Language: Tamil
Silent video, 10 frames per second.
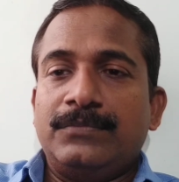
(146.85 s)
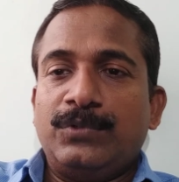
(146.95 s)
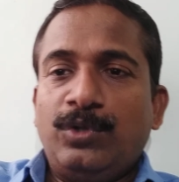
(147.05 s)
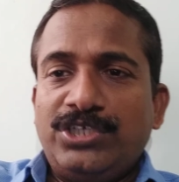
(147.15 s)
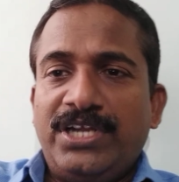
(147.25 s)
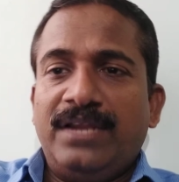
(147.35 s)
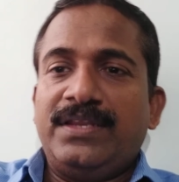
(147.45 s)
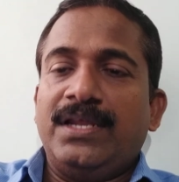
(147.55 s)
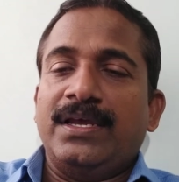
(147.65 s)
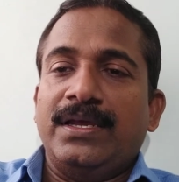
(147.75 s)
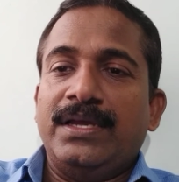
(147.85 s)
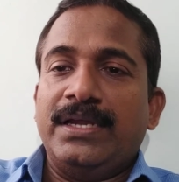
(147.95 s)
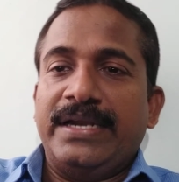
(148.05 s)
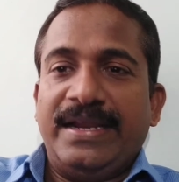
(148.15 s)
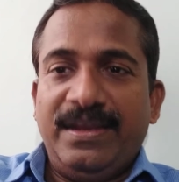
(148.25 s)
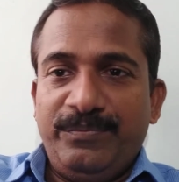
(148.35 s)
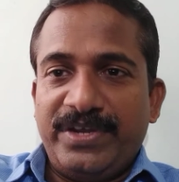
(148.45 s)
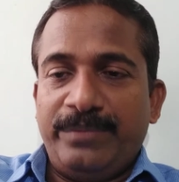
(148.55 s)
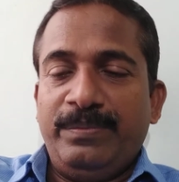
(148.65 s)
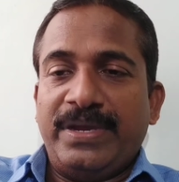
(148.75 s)
கொஞ்ச நேரத்தில் நலம்
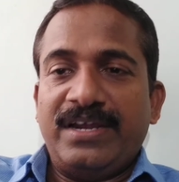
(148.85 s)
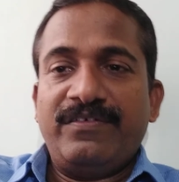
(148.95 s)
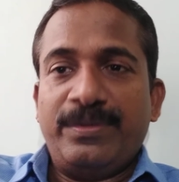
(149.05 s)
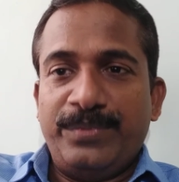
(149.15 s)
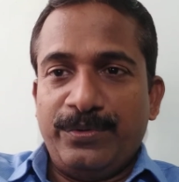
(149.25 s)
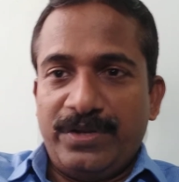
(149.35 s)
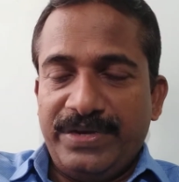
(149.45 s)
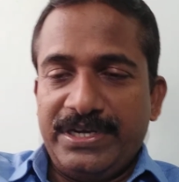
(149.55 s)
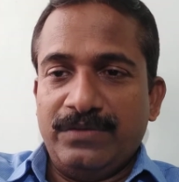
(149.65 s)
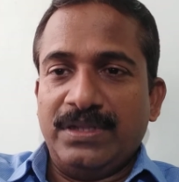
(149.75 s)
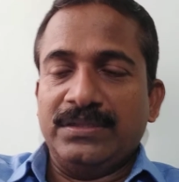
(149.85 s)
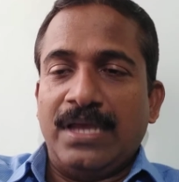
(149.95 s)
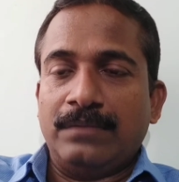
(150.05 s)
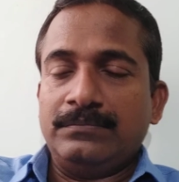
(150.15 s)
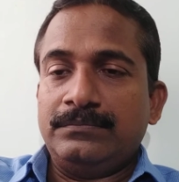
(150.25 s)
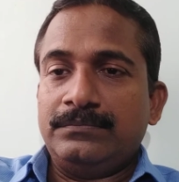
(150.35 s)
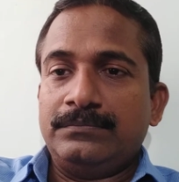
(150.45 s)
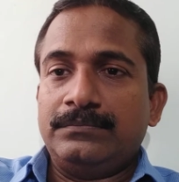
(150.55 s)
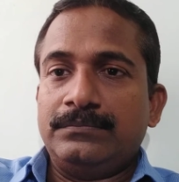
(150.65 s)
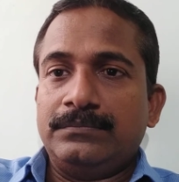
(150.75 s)
விரும்பி மகிழ் விரும்பியோட வீட்டுக்கு வந்தான்
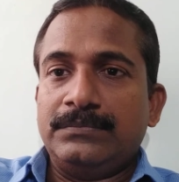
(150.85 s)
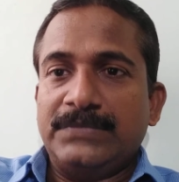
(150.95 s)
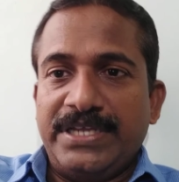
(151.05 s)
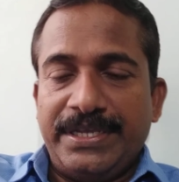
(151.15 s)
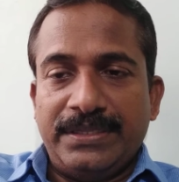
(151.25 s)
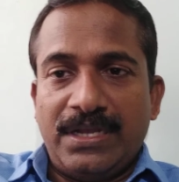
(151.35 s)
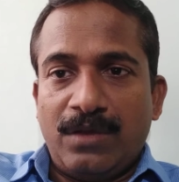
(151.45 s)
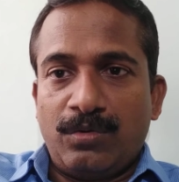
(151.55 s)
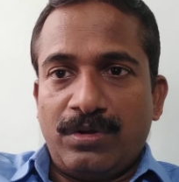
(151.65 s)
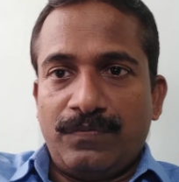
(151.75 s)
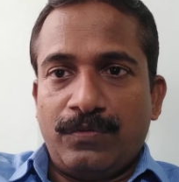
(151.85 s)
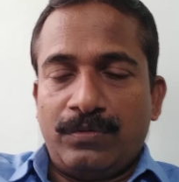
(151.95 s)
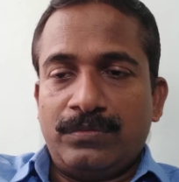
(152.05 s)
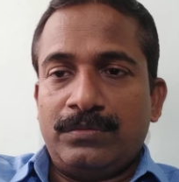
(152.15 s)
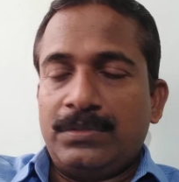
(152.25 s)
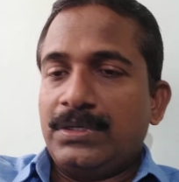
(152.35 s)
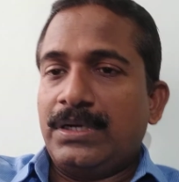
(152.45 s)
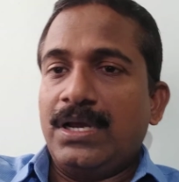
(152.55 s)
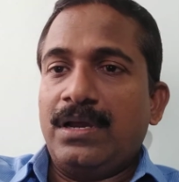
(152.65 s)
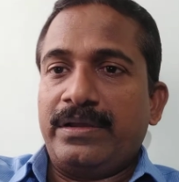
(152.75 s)
டேய் இந்தாரா உன்னோட ஃபோன்
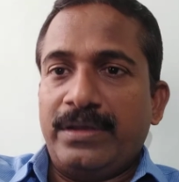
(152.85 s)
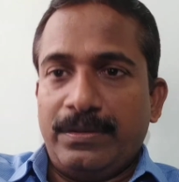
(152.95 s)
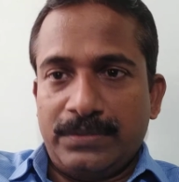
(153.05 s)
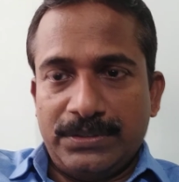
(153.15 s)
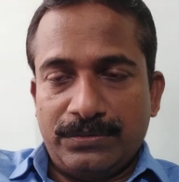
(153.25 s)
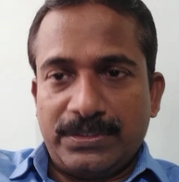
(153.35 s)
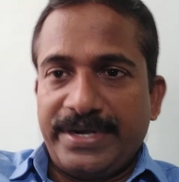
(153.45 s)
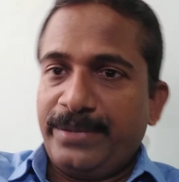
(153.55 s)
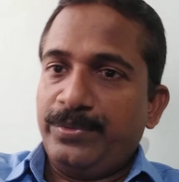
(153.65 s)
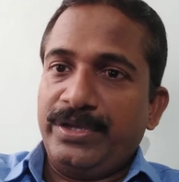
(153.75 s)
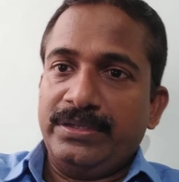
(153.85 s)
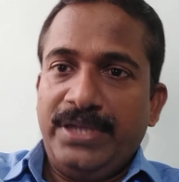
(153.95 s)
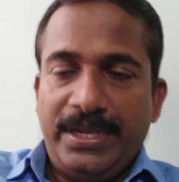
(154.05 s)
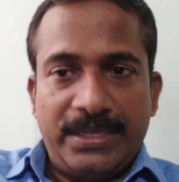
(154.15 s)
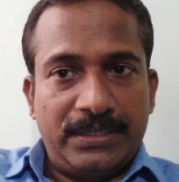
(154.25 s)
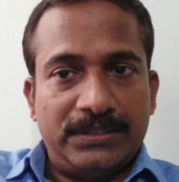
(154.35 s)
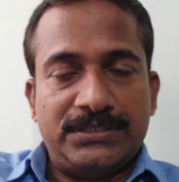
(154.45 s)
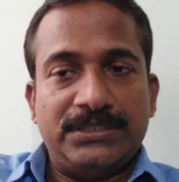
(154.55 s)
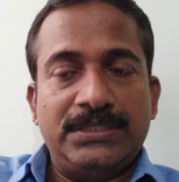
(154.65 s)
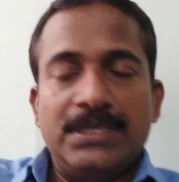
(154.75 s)
நான் அங்கே வந்து கடைக்கு போயிருந்தேன் அங்கே
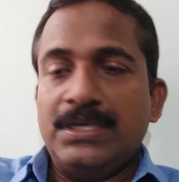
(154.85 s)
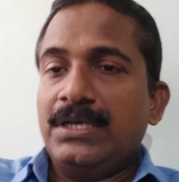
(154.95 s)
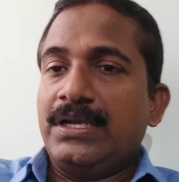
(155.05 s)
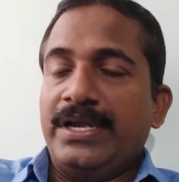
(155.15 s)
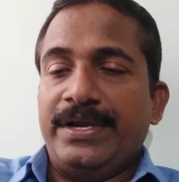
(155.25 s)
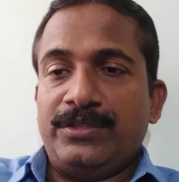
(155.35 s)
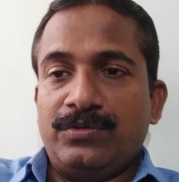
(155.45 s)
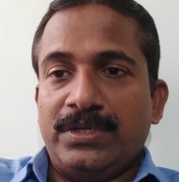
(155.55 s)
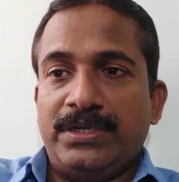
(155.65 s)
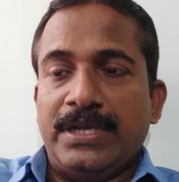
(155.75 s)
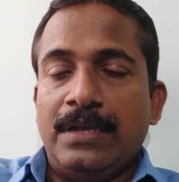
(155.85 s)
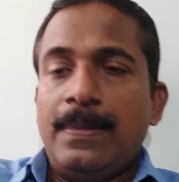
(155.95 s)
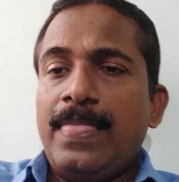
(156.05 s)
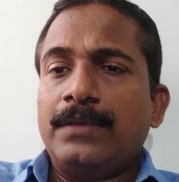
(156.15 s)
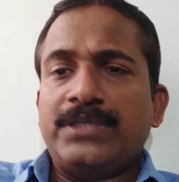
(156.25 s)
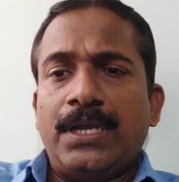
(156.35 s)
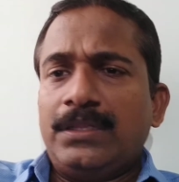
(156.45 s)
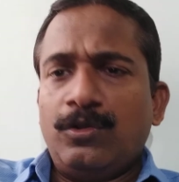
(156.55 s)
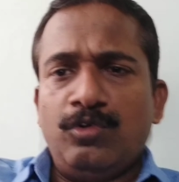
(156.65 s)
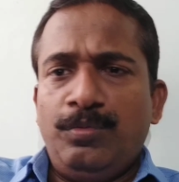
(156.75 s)
இருந்துச்சு நான் எடுத்துகிட்டு வந்துட்டேன் சரி
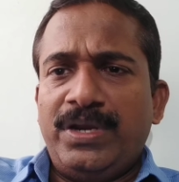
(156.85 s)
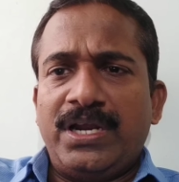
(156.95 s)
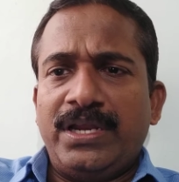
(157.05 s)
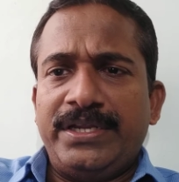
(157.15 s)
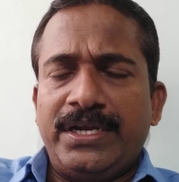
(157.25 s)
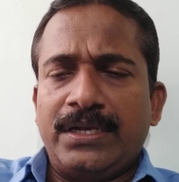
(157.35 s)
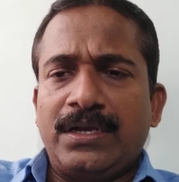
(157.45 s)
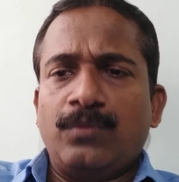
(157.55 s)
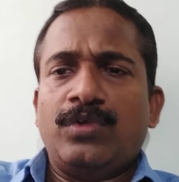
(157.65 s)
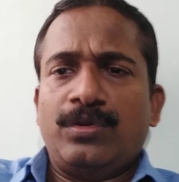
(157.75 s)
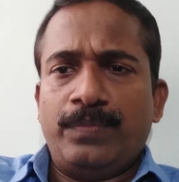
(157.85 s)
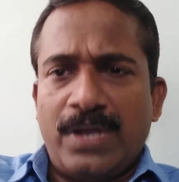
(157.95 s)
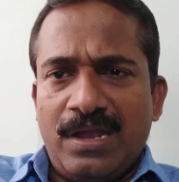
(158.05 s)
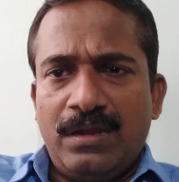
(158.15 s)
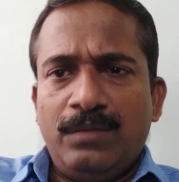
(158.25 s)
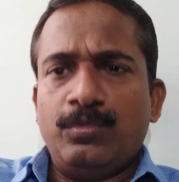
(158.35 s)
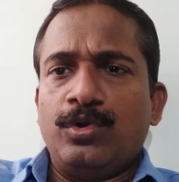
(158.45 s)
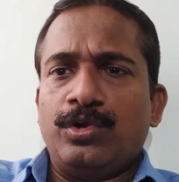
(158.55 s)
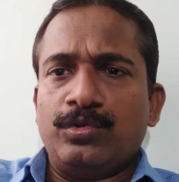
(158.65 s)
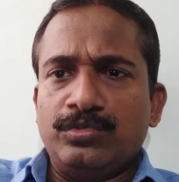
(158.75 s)
நான் தான் கூப்பிட்டு நீ எடுக்கல உனக்கு பாடம்
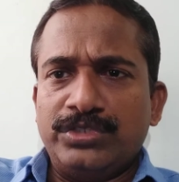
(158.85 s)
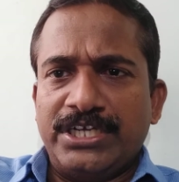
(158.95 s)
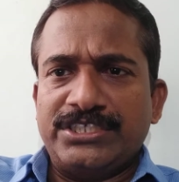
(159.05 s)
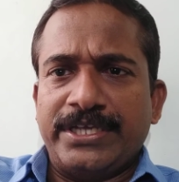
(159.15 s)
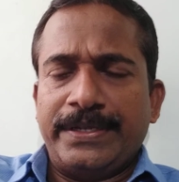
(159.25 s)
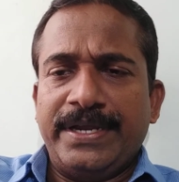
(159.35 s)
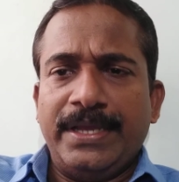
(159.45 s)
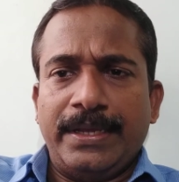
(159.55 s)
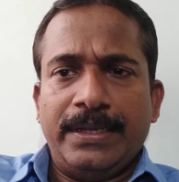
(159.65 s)
போகட்டும்னு நினச்சேன் ஏன்னா